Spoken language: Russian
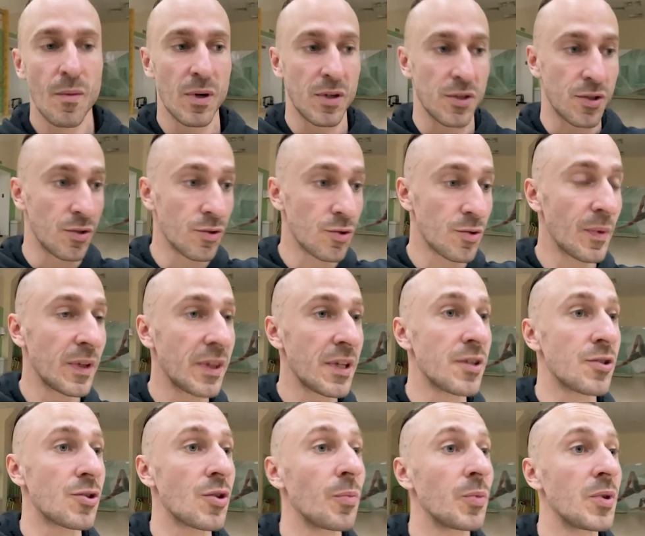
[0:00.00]
Паш, ну
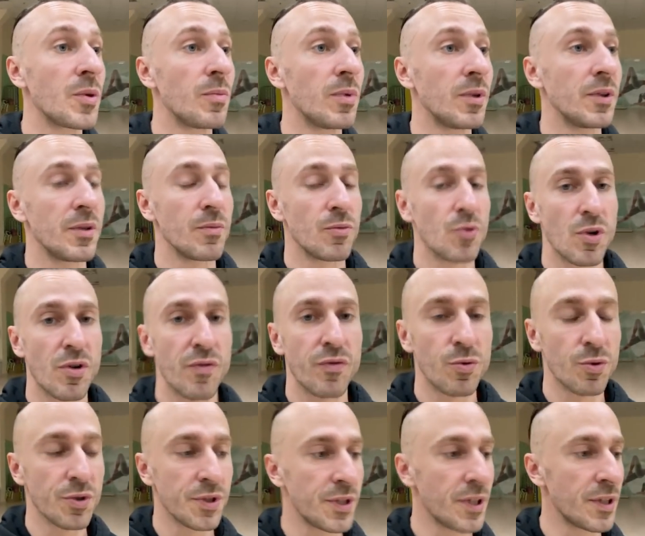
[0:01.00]
смотри, чтобы ты был немного в
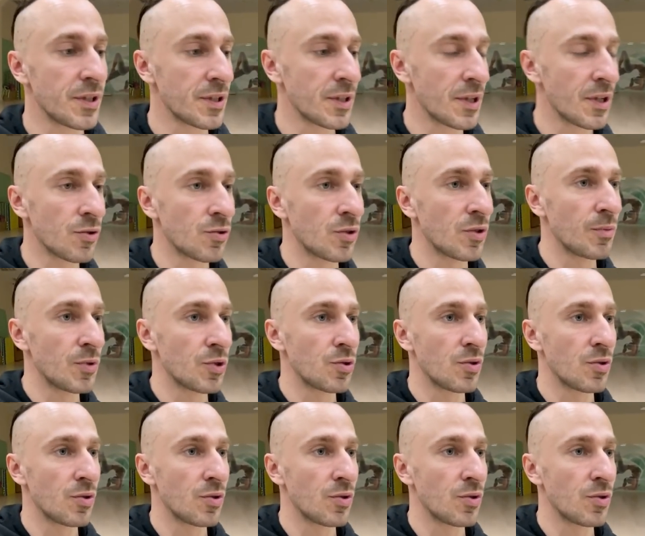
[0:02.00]
курсе, я расскажу тебе,